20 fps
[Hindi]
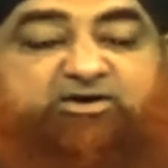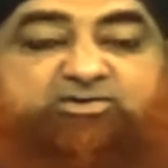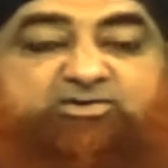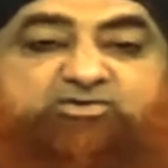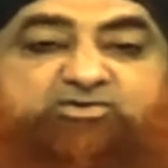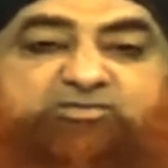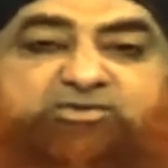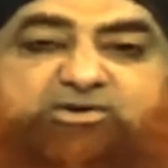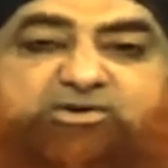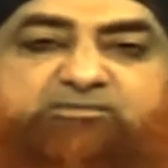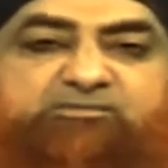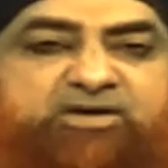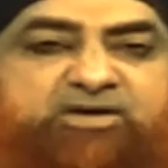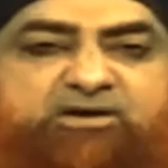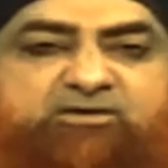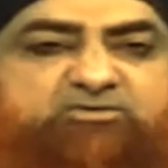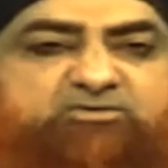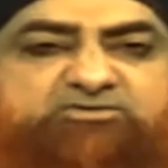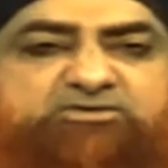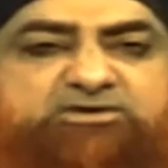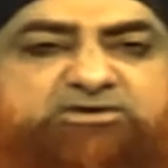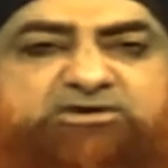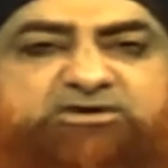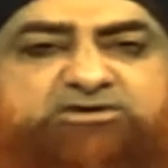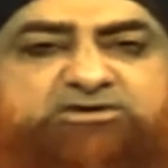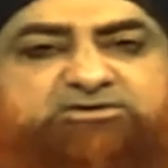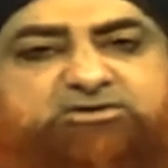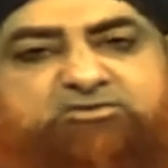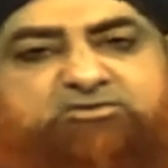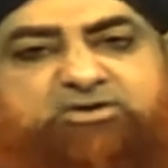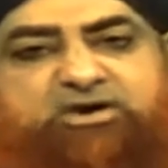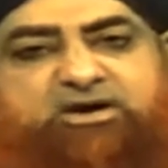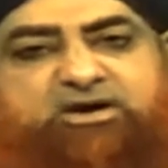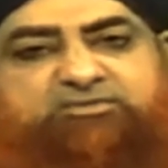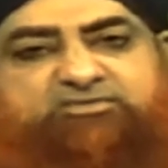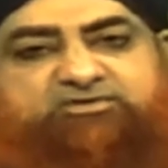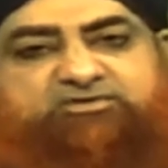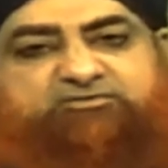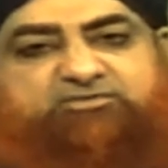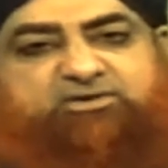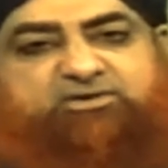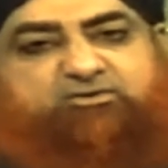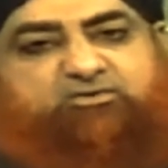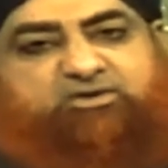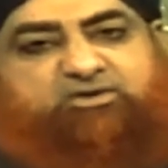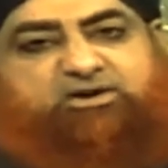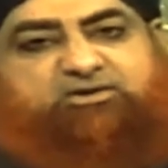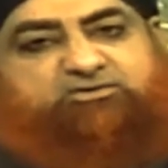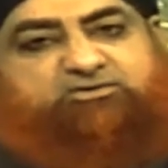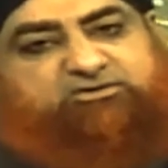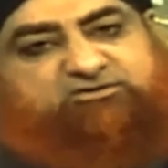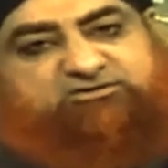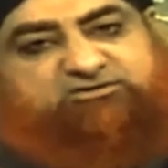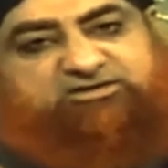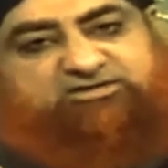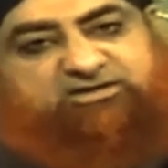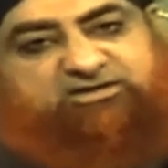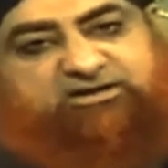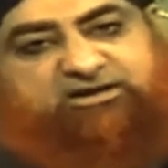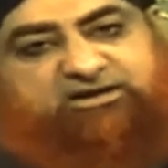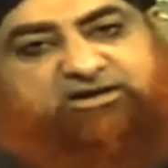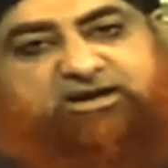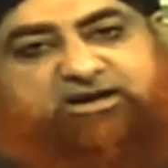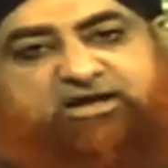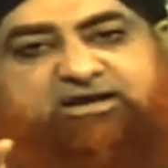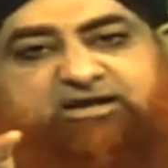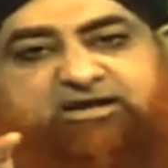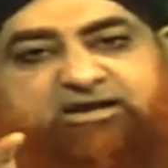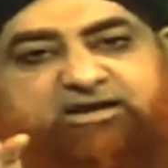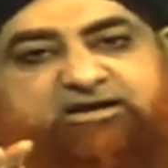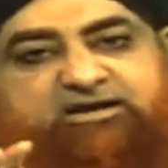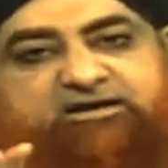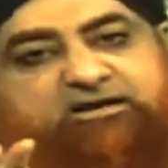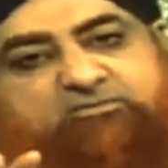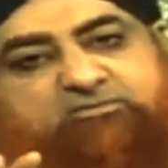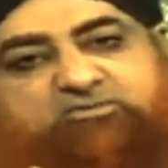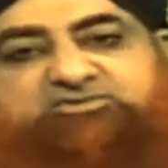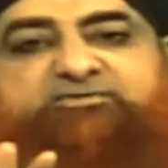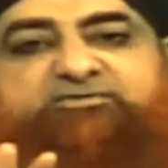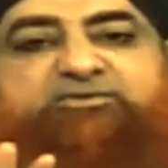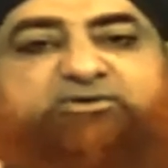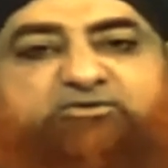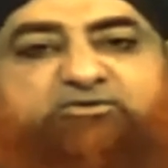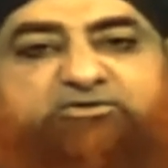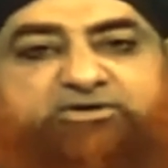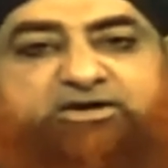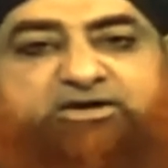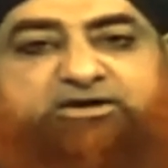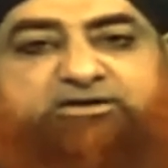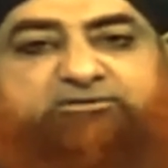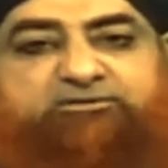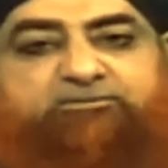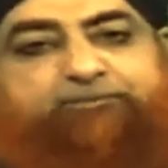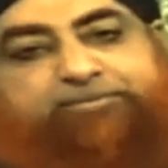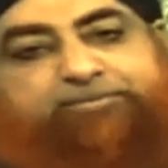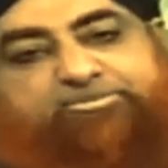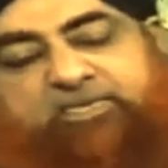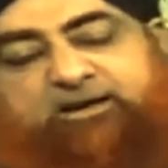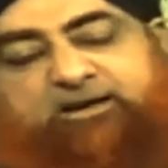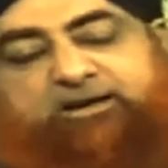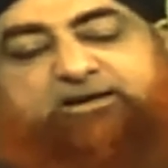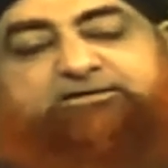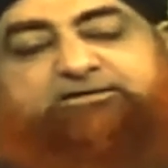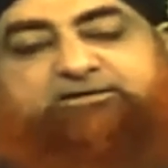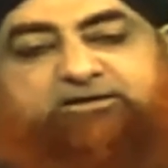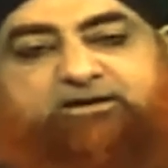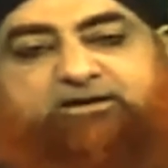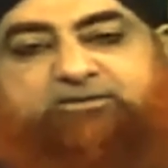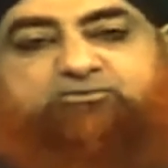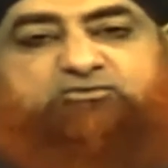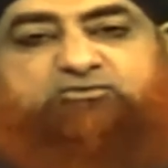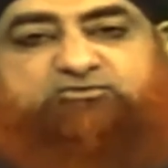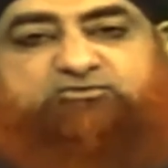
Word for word: तो फिर मैं कुछ नहीं कहता हूँ आप इस पर कुरान हदीस से दलील लेकर मुतमिन हो जाए अल्लाह तला आपको